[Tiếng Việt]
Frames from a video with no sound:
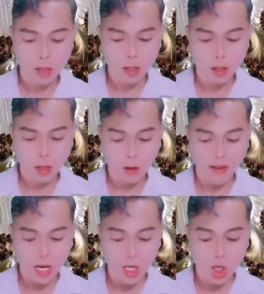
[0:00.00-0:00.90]
boss,
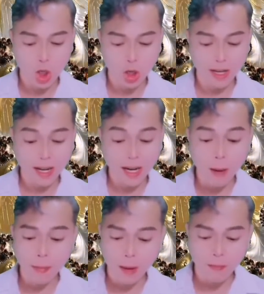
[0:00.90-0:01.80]

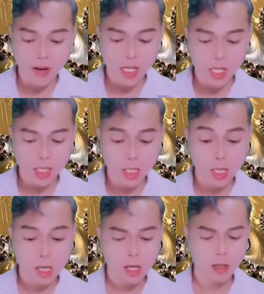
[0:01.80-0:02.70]
siết chặt làm cho anh sung
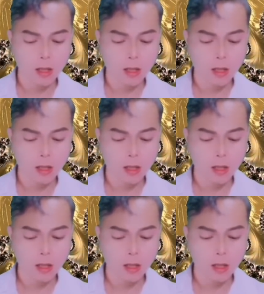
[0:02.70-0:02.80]
sướng.